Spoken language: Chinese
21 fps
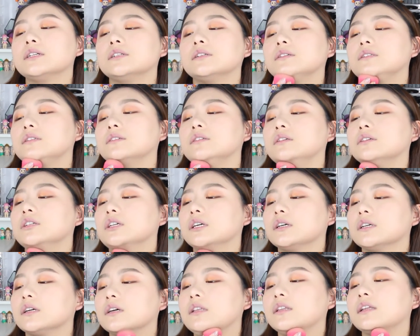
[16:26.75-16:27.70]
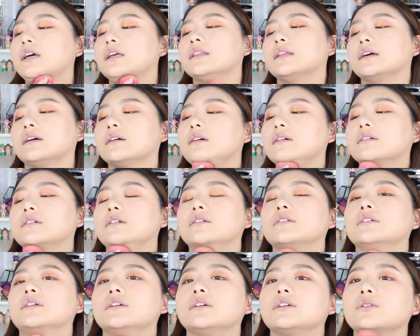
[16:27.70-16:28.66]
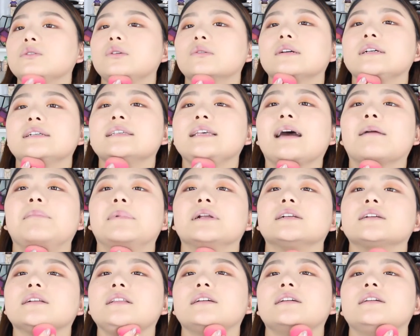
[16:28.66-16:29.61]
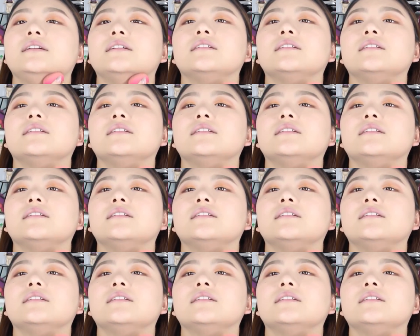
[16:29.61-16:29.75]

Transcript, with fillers: 剩下的稍稍带到双下巴这里。